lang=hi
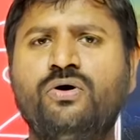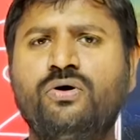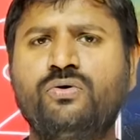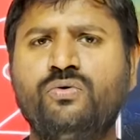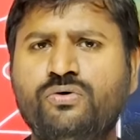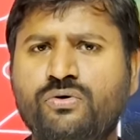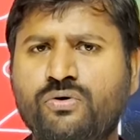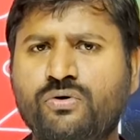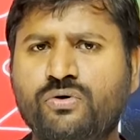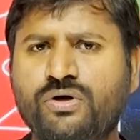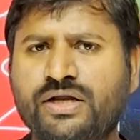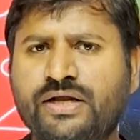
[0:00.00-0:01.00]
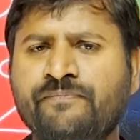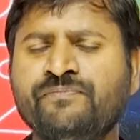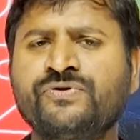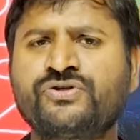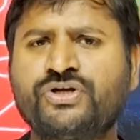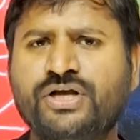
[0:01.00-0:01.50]
और उन लोगों ने
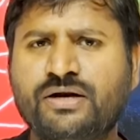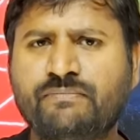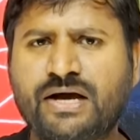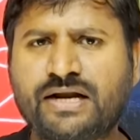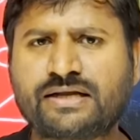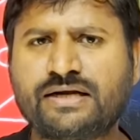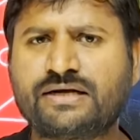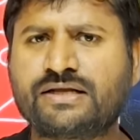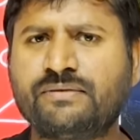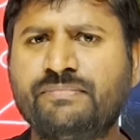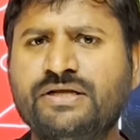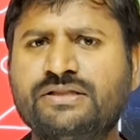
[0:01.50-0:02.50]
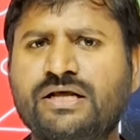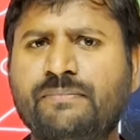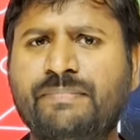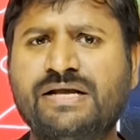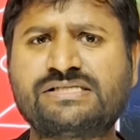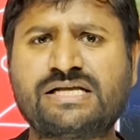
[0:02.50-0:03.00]
शेयर मार्केट के भीतर
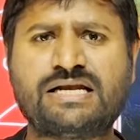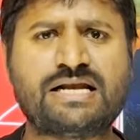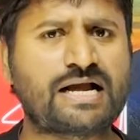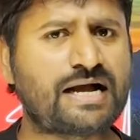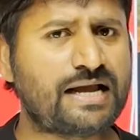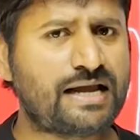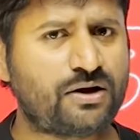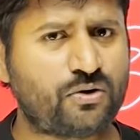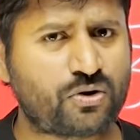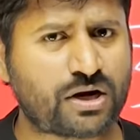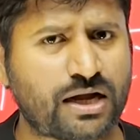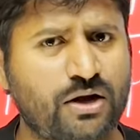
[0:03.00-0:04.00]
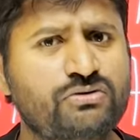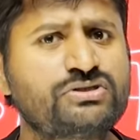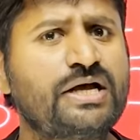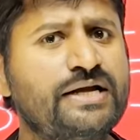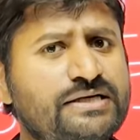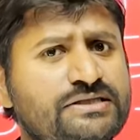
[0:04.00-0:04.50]
पैसा लगाया होगा और
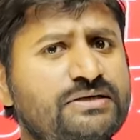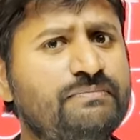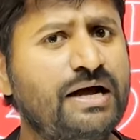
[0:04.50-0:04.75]
जाहिर सी